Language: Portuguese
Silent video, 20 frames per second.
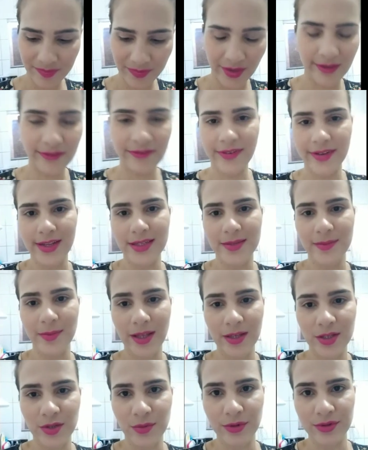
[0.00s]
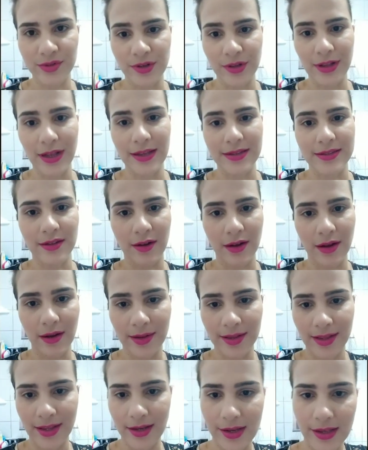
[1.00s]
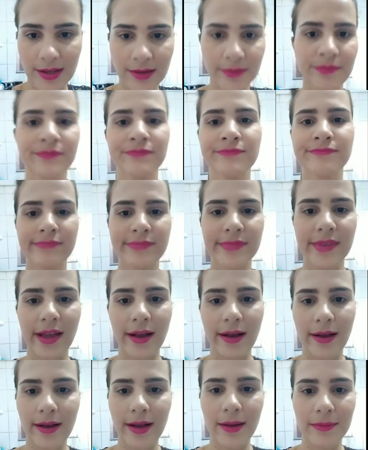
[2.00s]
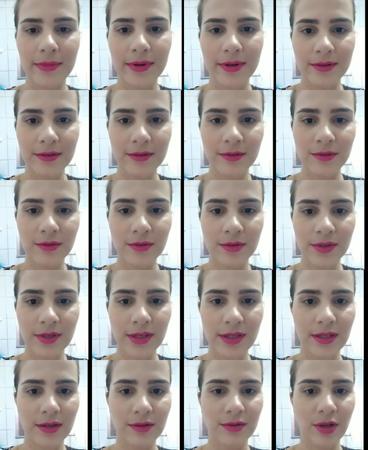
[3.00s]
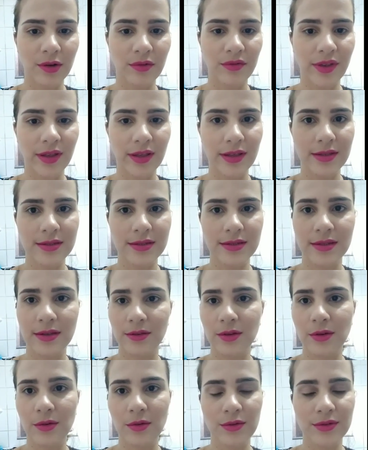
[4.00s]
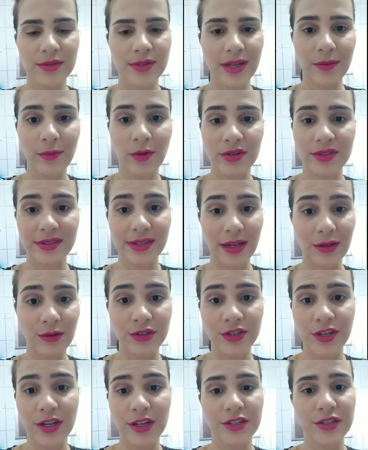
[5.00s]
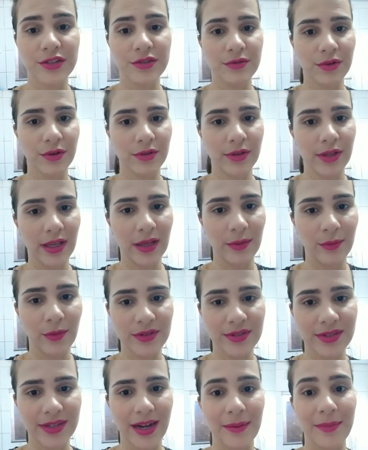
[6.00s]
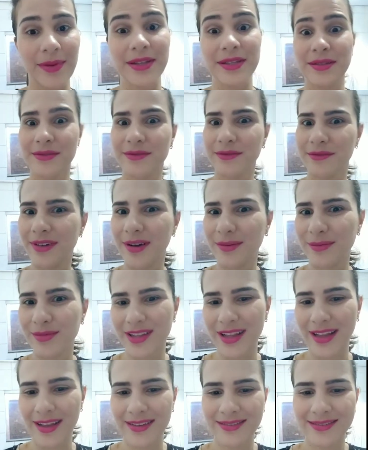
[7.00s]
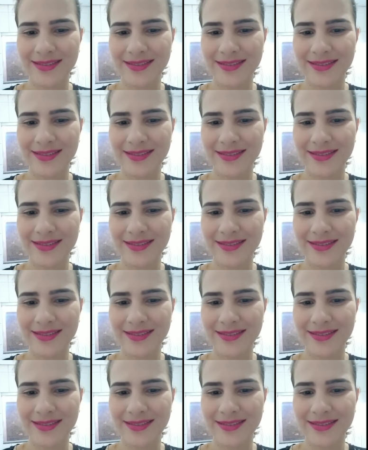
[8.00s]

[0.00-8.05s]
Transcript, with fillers: Infelizmente, meu celular está com a bateria acabando. Então, talvez eu não consiga mostrar do jeitinho que eu tenho que mostrar, mas vamos lá.